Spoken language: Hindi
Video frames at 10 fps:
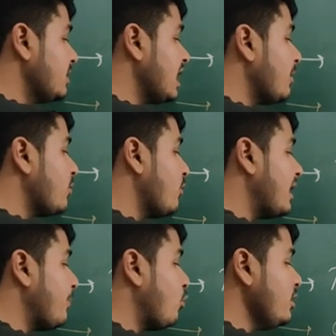बराबर वन
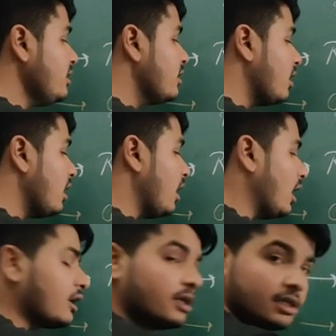अपॉन आर